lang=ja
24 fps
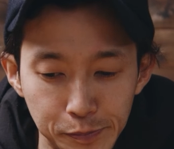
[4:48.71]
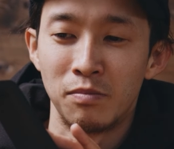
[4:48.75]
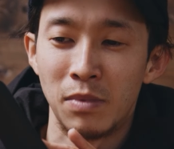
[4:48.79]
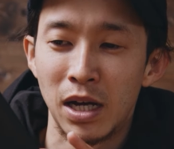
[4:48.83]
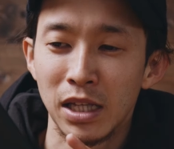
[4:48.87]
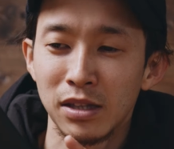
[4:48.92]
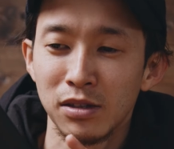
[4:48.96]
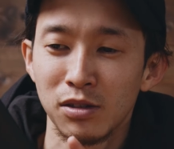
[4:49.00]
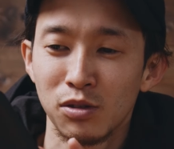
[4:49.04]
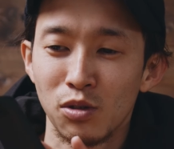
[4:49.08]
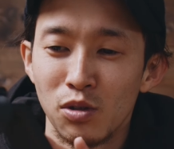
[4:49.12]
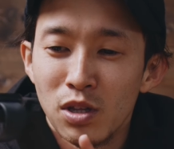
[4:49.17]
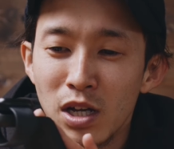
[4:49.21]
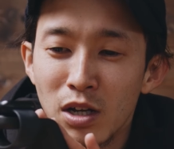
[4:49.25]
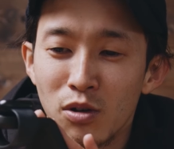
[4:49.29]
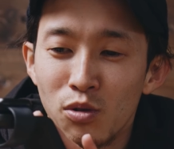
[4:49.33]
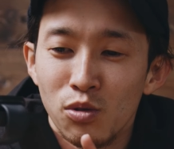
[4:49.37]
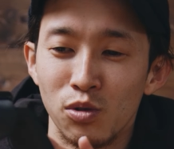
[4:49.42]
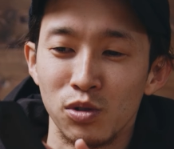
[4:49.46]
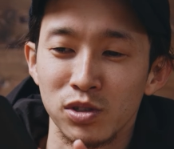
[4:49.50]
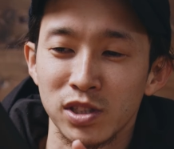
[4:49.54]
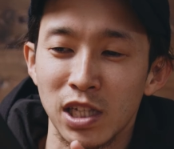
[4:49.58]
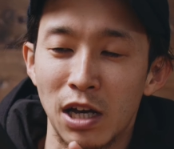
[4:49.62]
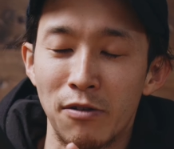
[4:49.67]
マットなこ
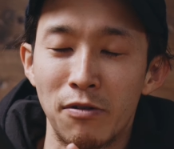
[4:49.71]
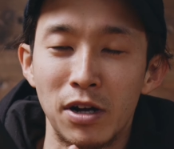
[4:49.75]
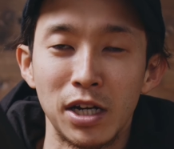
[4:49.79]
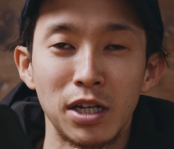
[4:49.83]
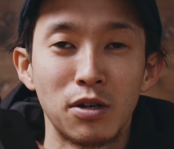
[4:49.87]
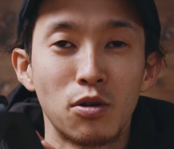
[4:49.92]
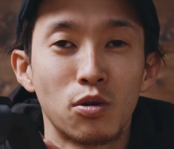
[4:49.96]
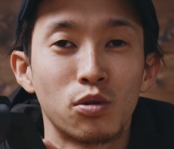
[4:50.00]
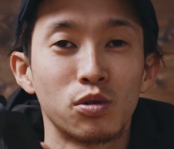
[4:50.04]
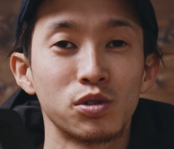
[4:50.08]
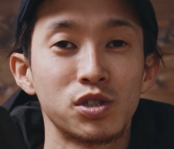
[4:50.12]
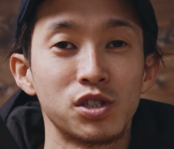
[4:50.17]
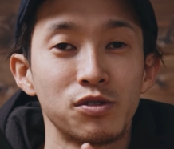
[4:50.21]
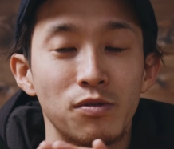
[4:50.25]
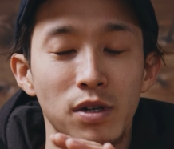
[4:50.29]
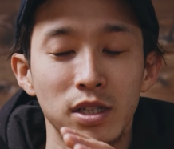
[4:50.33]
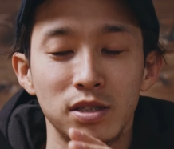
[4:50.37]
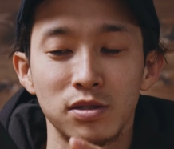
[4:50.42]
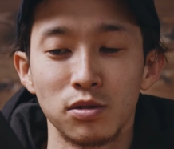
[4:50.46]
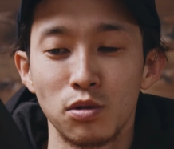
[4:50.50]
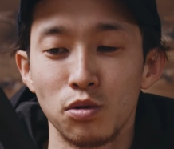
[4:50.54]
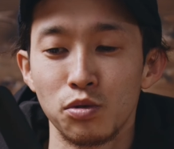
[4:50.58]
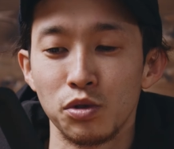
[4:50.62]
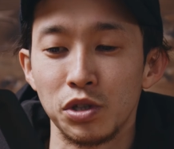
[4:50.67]
の触り心地は
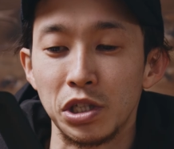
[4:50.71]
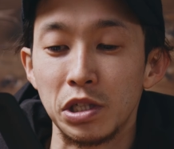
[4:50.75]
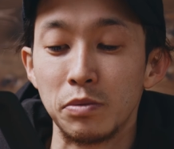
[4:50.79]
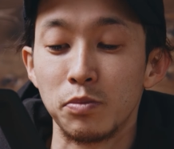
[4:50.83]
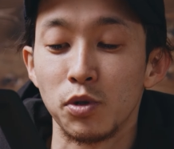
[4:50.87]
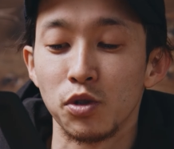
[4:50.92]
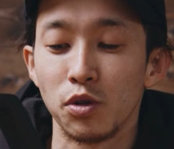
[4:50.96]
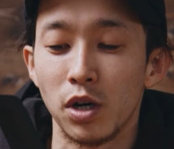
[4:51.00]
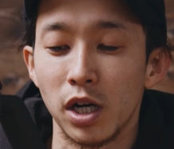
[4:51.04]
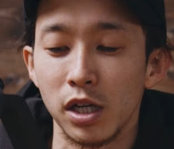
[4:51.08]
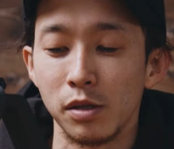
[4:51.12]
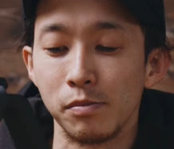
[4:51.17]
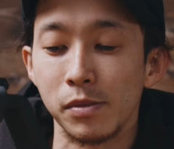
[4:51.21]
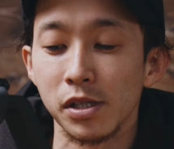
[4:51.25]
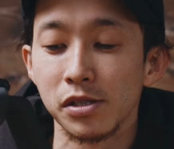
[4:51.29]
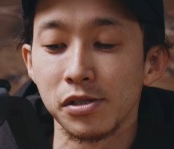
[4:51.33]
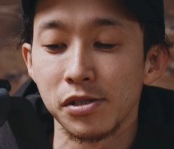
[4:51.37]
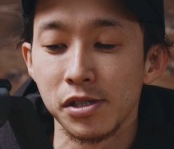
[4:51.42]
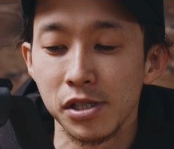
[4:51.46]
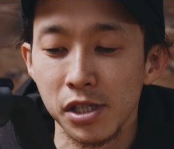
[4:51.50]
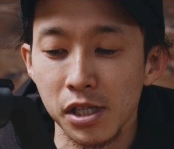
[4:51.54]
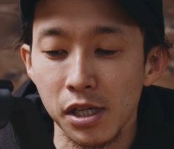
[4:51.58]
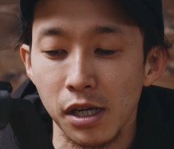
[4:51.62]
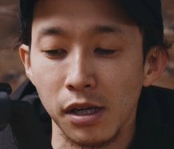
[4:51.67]
すごくいいものあります
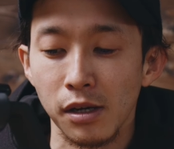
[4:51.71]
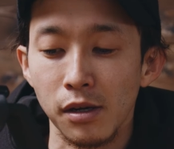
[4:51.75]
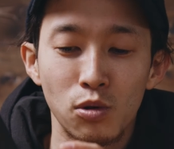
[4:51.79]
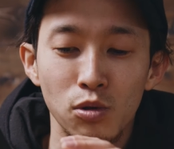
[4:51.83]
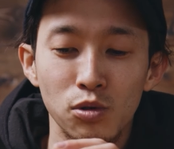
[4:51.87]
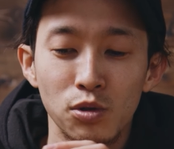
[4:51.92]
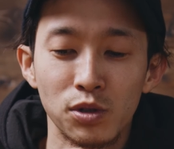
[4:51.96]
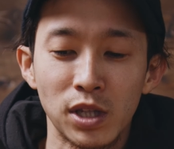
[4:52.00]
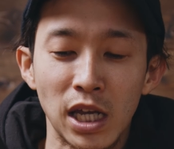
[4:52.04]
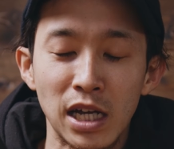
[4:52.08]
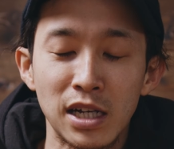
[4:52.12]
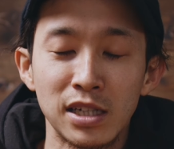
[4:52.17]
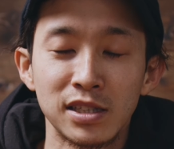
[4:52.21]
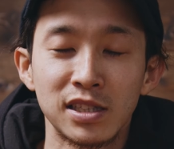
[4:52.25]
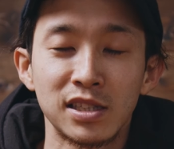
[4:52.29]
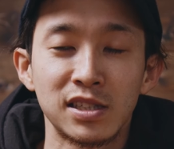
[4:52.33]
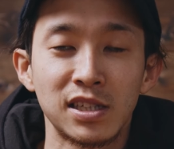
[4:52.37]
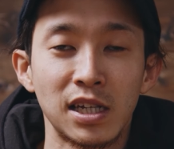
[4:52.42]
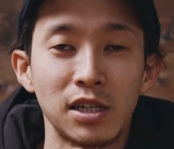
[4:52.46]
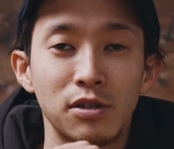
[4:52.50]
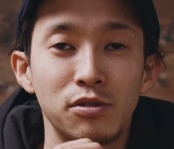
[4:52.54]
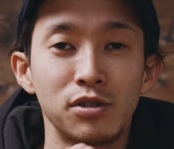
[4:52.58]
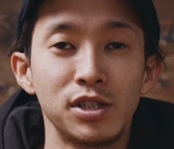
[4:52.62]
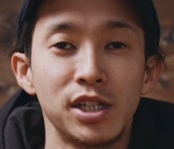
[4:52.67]
しここの高さ
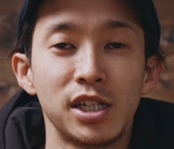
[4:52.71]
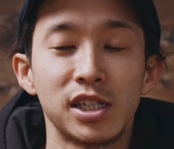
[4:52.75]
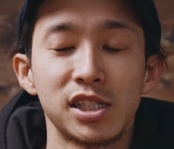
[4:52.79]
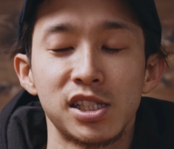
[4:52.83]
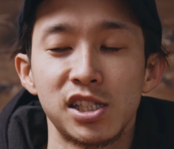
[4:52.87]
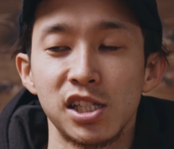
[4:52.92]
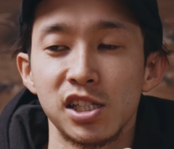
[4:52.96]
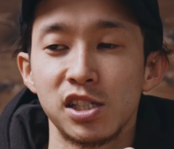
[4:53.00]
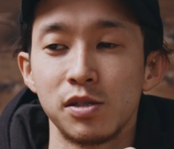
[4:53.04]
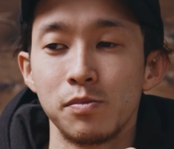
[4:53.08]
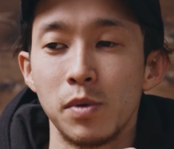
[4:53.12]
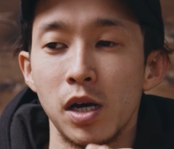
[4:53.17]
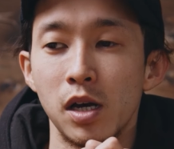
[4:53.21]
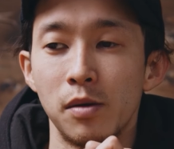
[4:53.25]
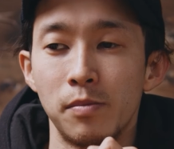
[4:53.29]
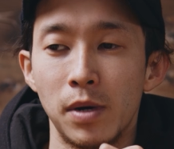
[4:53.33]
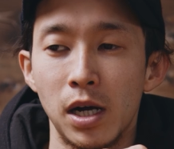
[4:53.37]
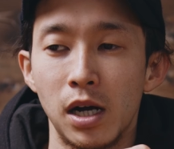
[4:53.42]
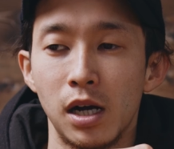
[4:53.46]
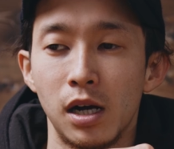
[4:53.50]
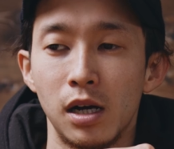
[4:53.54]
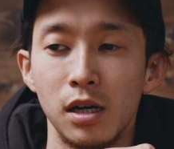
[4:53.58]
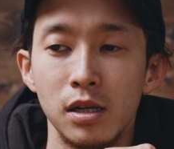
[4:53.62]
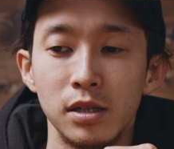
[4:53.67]
さえクリアしてしまえ
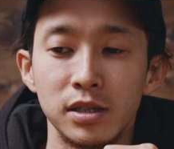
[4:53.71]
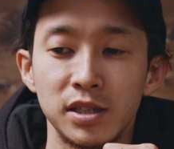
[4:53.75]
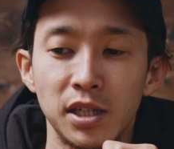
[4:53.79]
ば